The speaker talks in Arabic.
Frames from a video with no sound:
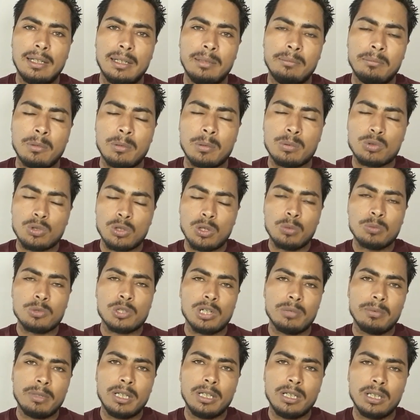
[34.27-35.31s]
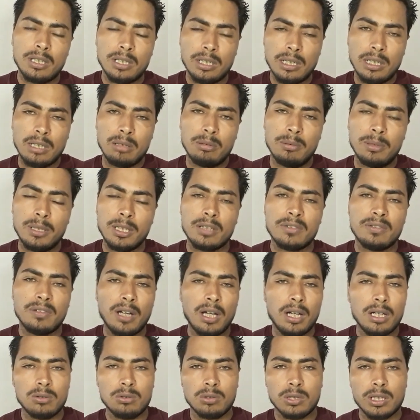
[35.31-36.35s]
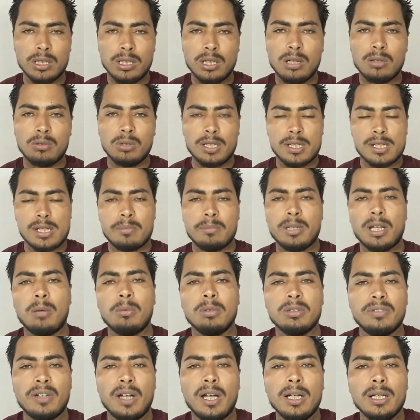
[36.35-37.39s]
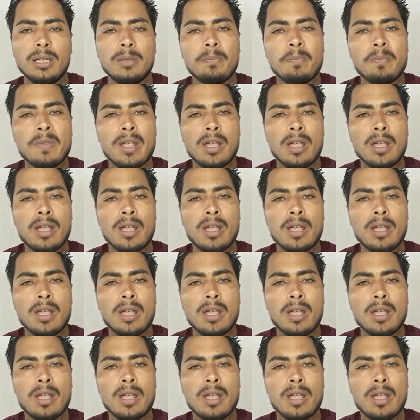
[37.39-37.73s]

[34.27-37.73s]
بيوصلهمش ايميل ان الايميل اتفعل وكده او الحساب بتاعهم اتفعل